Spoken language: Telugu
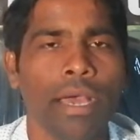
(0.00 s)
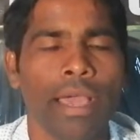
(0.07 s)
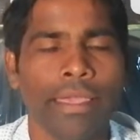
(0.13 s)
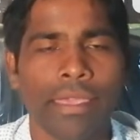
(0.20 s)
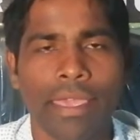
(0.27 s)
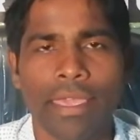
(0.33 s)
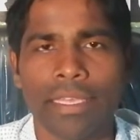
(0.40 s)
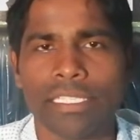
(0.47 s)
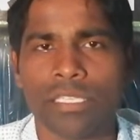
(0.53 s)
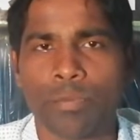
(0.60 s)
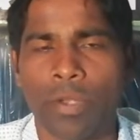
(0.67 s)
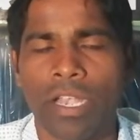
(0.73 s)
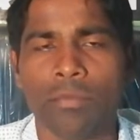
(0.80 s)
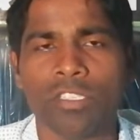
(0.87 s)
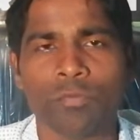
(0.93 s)
ఐఏఎస్
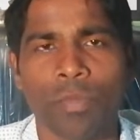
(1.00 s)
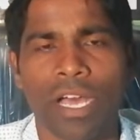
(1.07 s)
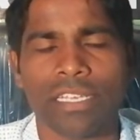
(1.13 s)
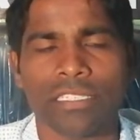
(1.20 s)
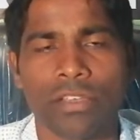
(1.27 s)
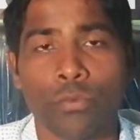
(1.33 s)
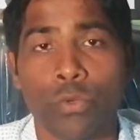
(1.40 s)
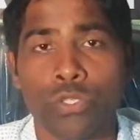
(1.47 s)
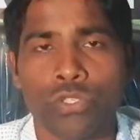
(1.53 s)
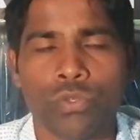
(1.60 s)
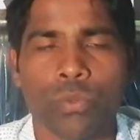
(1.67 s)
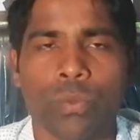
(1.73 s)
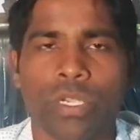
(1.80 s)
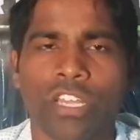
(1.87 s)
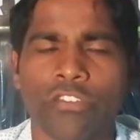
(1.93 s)
ప్రిలిమ్స్ పాస్ అవ్వచ్చు
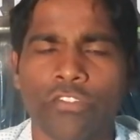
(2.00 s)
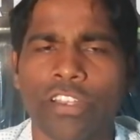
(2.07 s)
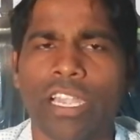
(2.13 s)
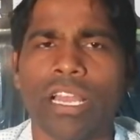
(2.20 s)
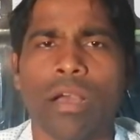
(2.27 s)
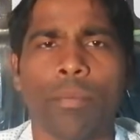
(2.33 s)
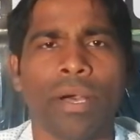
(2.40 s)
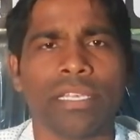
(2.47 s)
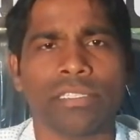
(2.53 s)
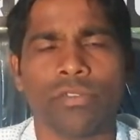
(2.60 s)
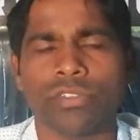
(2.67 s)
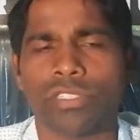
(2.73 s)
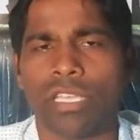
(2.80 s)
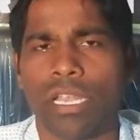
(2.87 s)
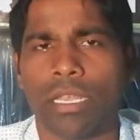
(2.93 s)
డెఫినెట్గా పాస్
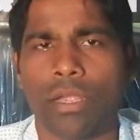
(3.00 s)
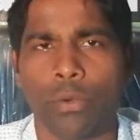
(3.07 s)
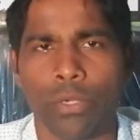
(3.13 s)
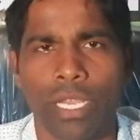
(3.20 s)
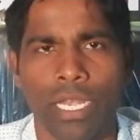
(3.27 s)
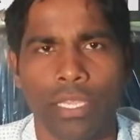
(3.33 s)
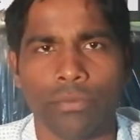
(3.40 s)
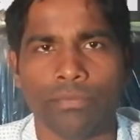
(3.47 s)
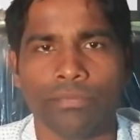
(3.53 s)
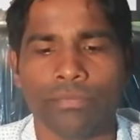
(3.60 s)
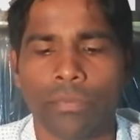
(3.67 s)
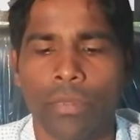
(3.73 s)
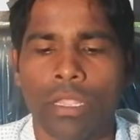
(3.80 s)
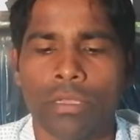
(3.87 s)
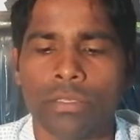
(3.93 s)
అవ్వచ్చు దానిలో డౌటే లేదు
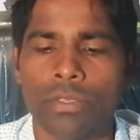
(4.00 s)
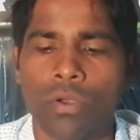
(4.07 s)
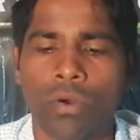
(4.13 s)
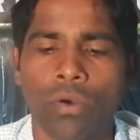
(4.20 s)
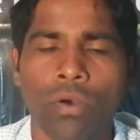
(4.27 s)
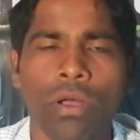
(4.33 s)
సో